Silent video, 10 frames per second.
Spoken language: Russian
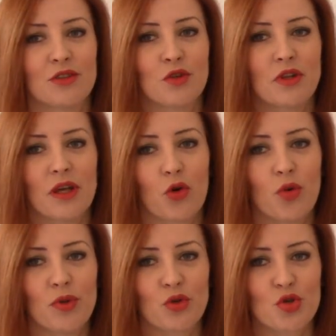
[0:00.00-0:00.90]
Вот
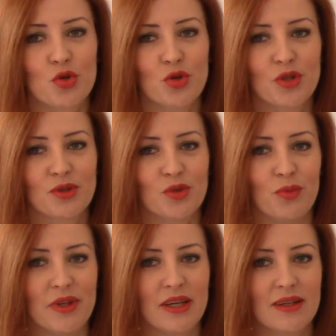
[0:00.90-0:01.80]
такой петушок у
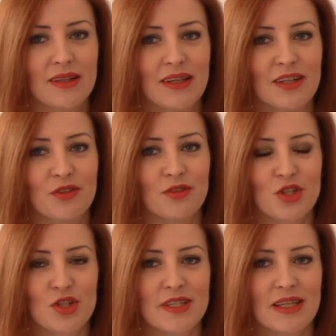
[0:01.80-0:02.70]
меня вышел.